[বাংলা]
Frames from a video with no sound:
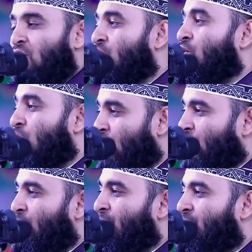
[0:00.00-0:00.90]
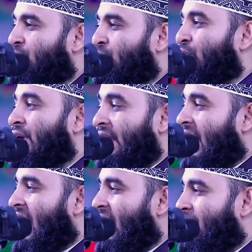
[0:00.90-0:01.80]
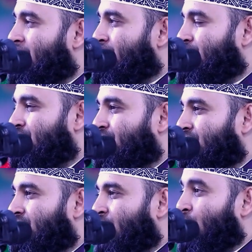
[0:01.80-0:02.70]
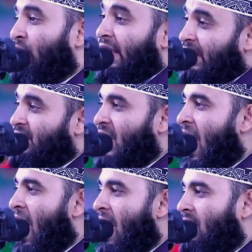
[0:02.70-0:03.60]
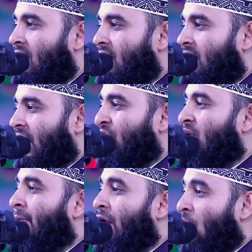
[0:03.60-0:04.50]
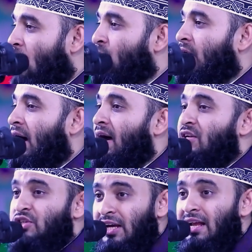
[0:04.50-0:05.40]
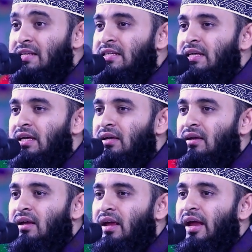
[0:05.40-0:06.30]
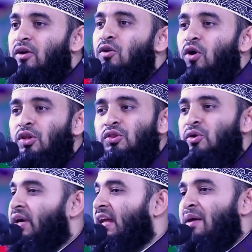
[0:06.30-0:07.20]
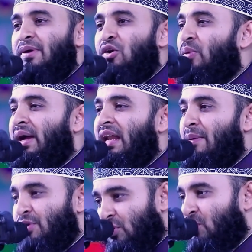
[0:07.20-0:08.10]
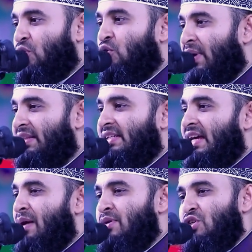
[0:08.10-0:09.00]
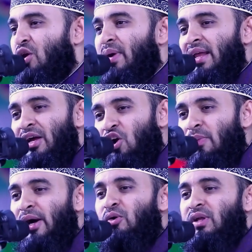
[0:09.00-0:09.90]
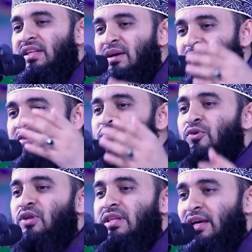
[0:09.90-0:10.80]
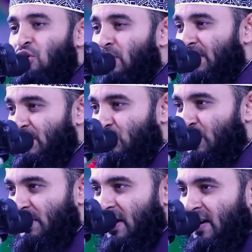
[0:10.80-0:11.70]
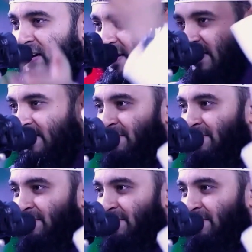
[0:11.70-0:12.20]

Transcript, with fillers: কোনো ক্ষোভ কোনো ঘৃণা কোনো হিংসা কারো ব্যাপারে অহংকার জেলাসি এগুলো অন্তরে নিয়ে আমি ঘুমাই না আমি যখন ঘুমাতে যাই আমি সবাই রে ক্ষমা করে দিয়ে মাফ করে দিয়ে ঘুমাতে চলে যাই